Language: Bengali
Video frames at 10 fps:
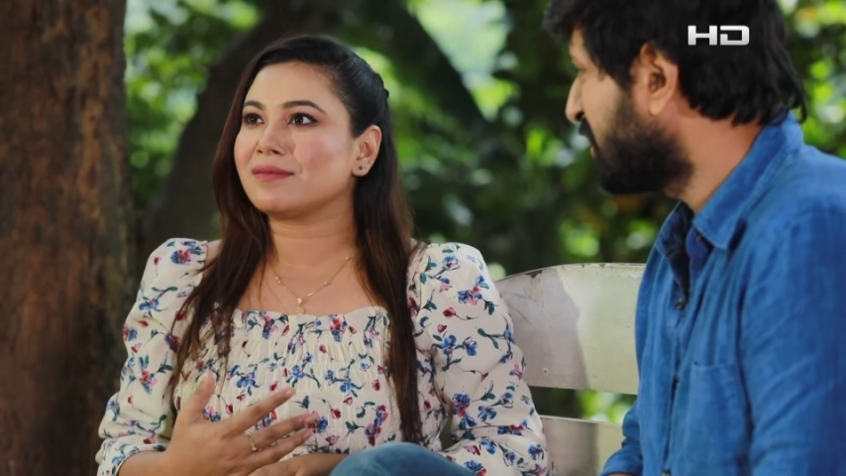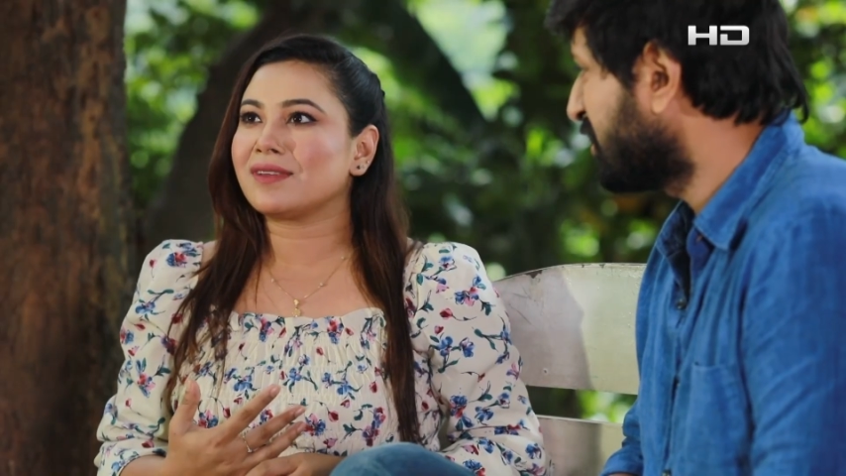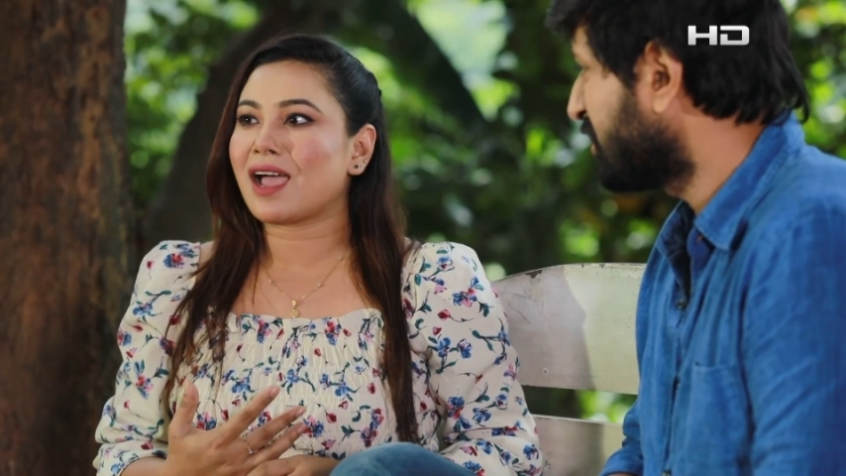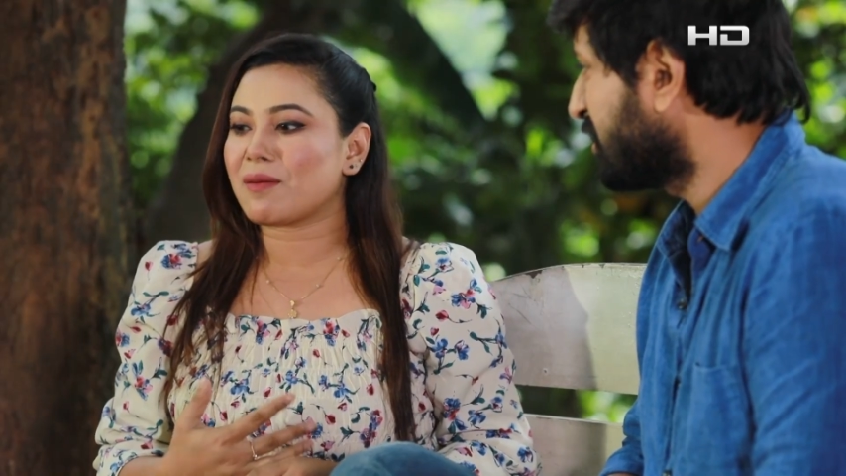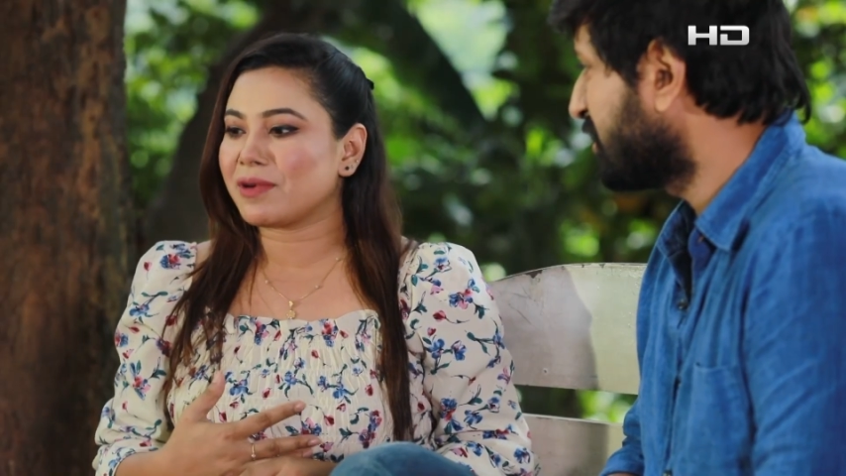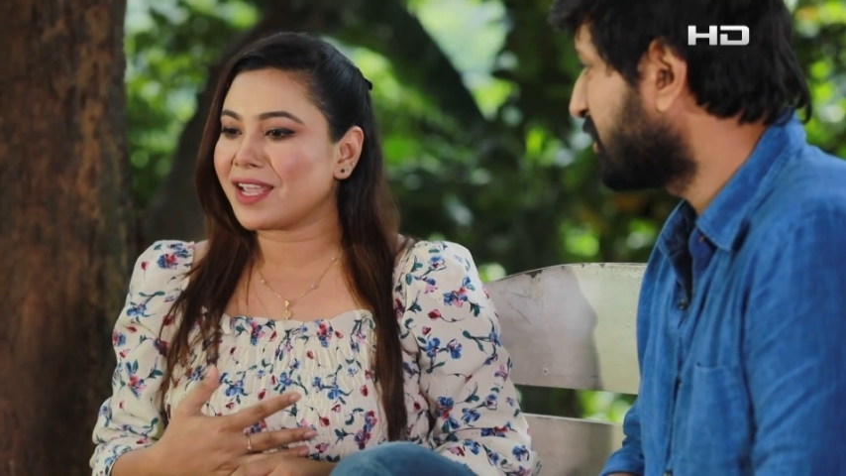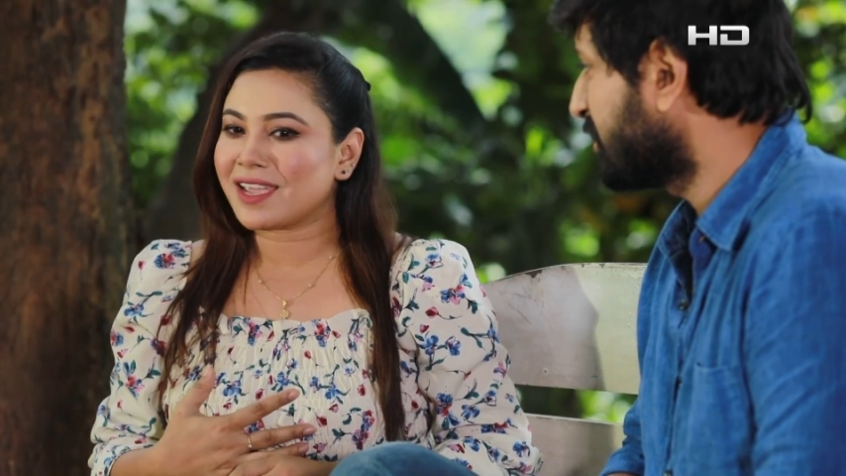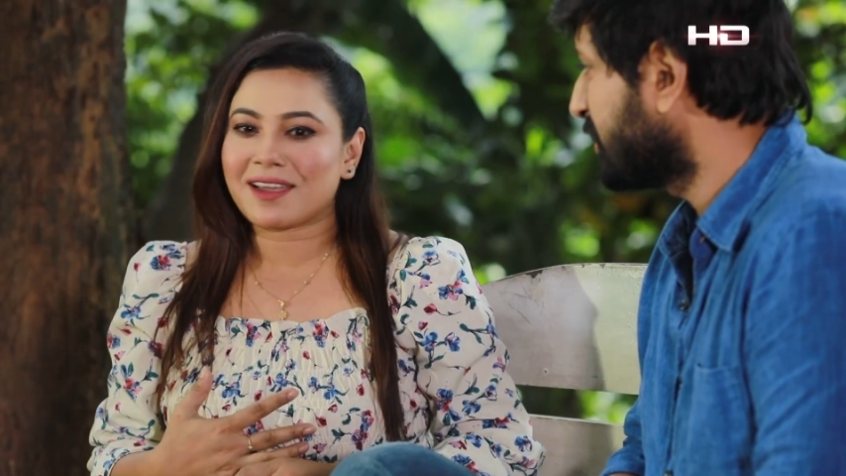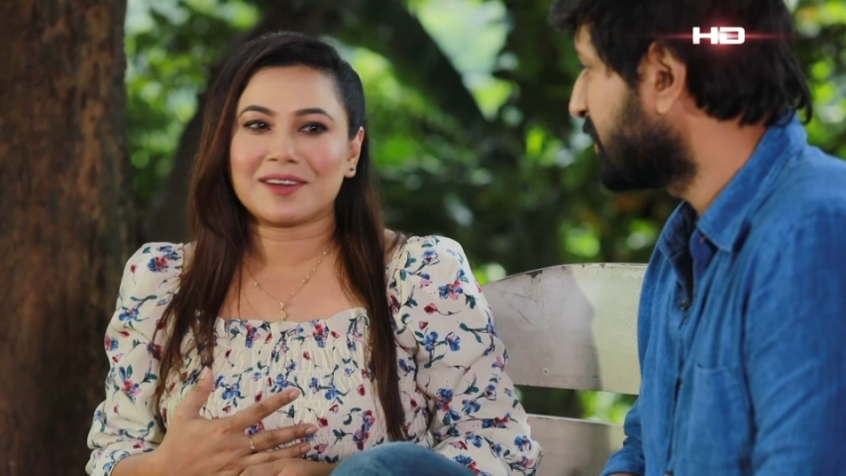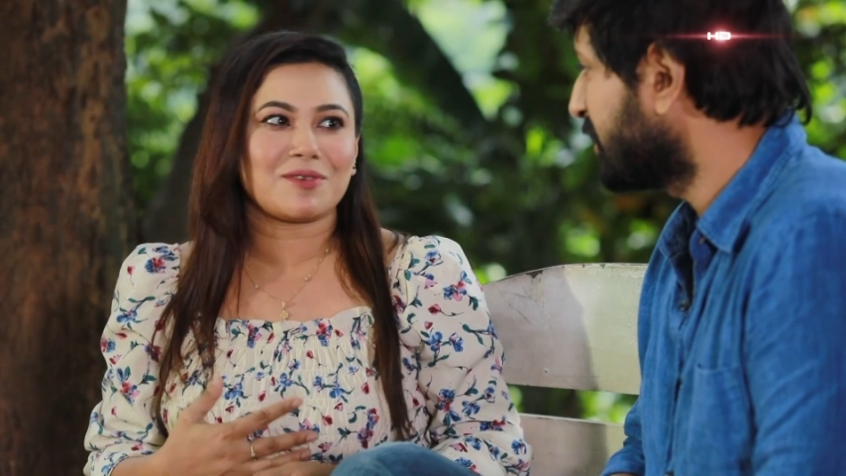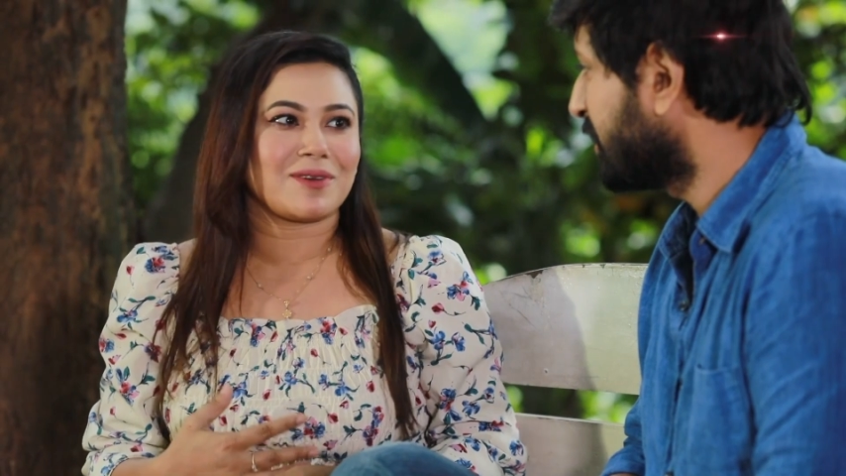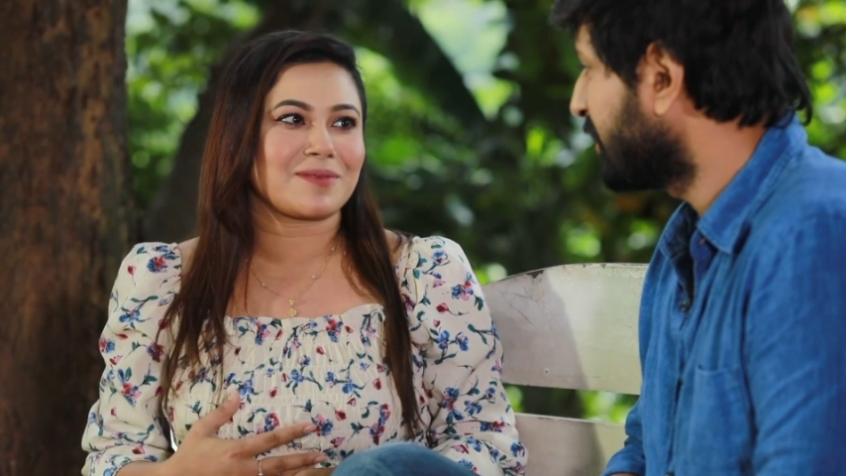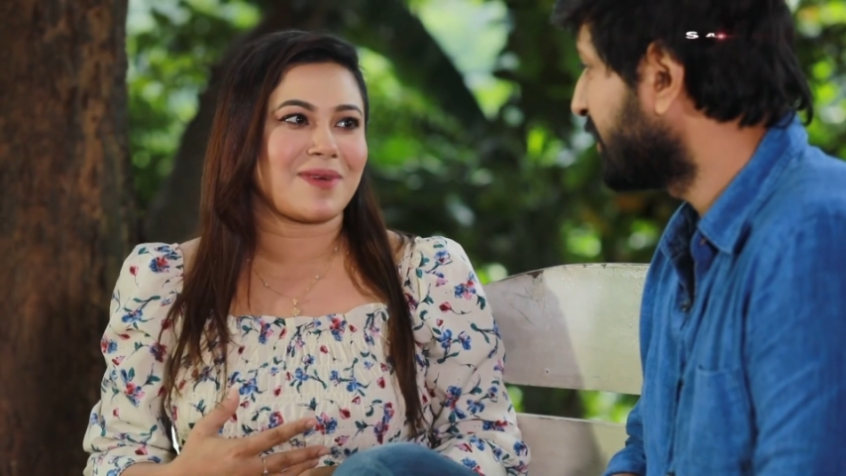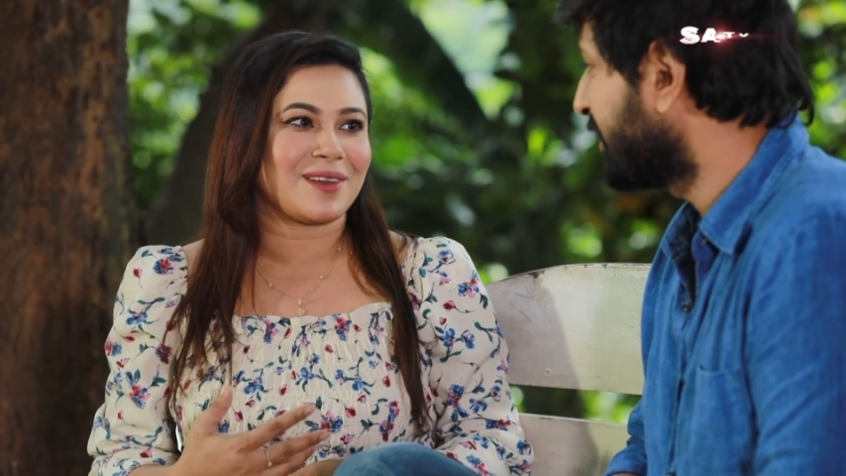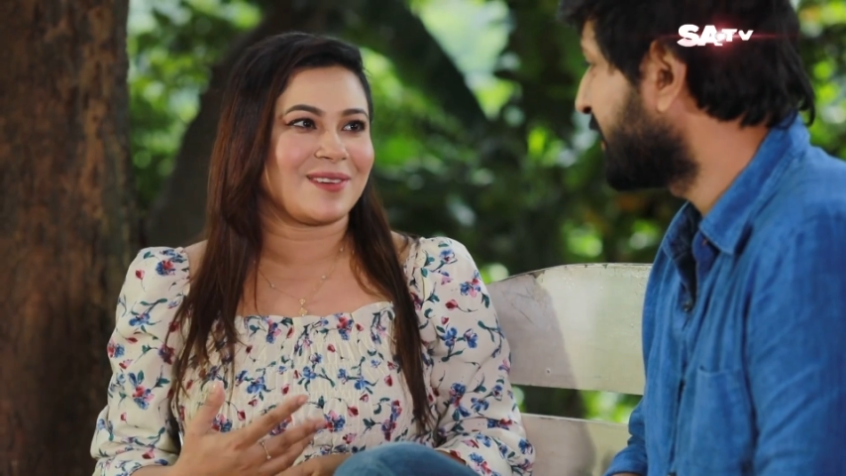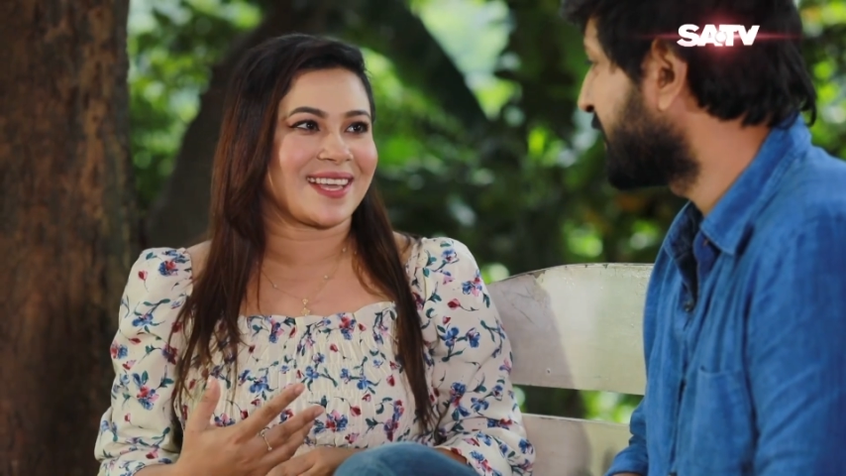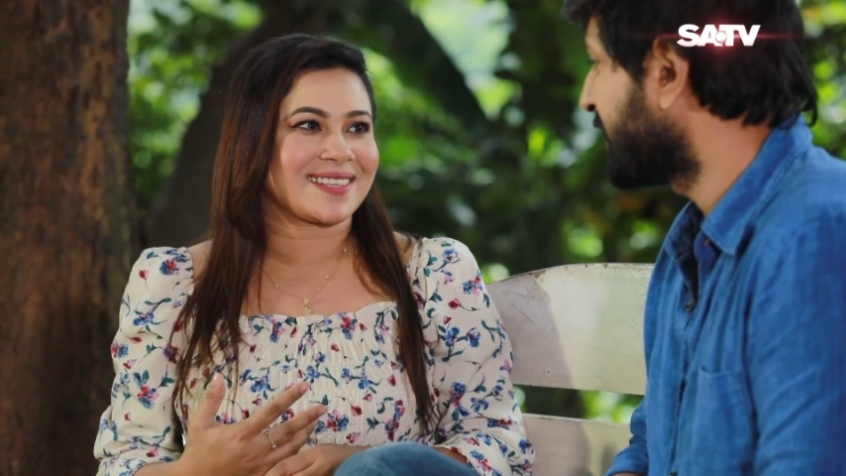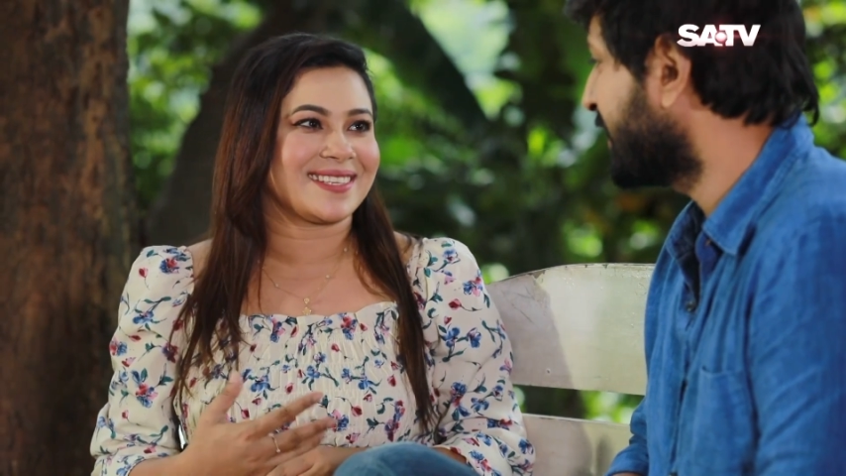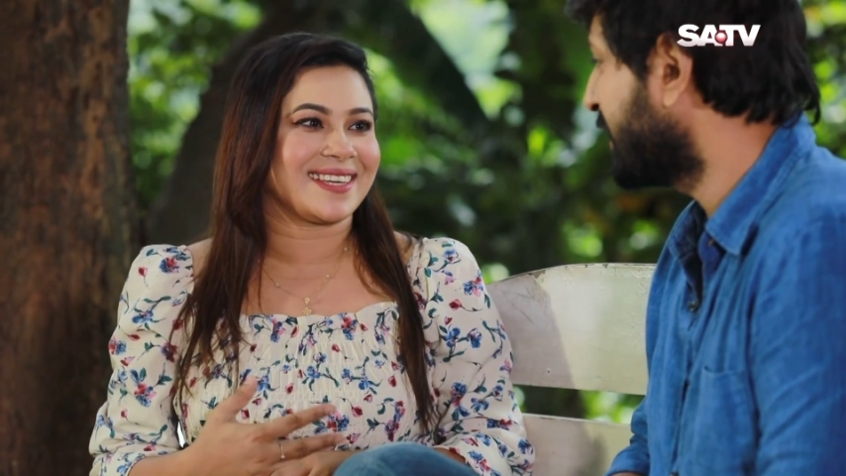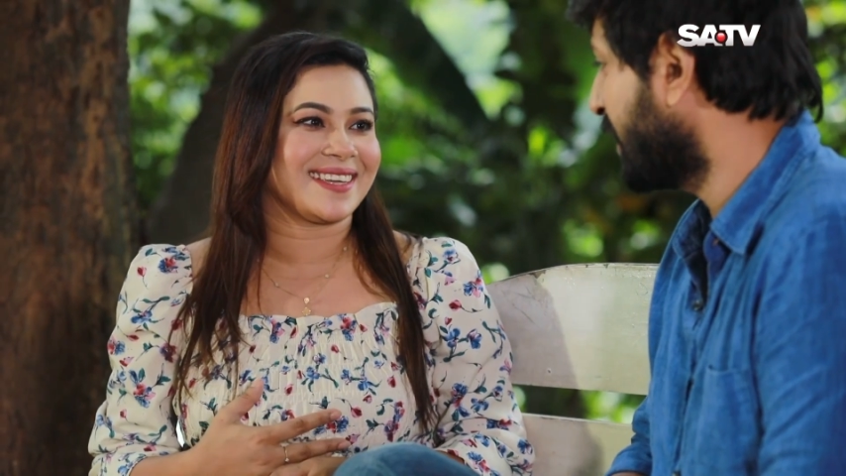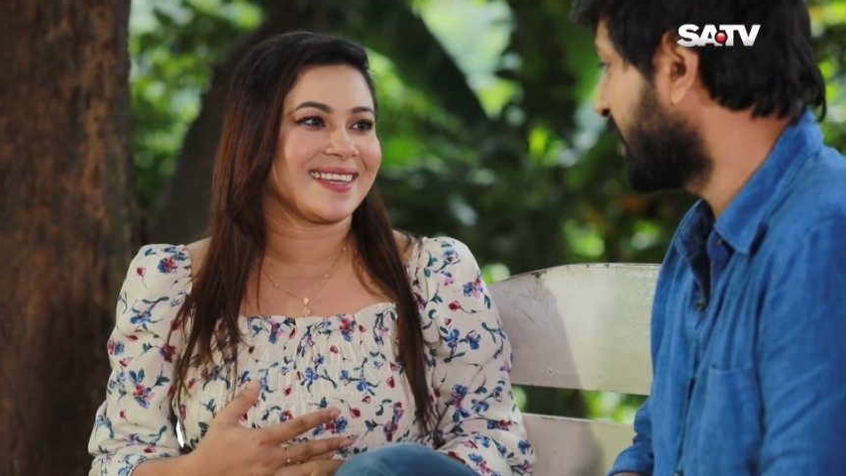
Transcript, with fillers: না আমার না এখানেই অনেক ভালো লাগছে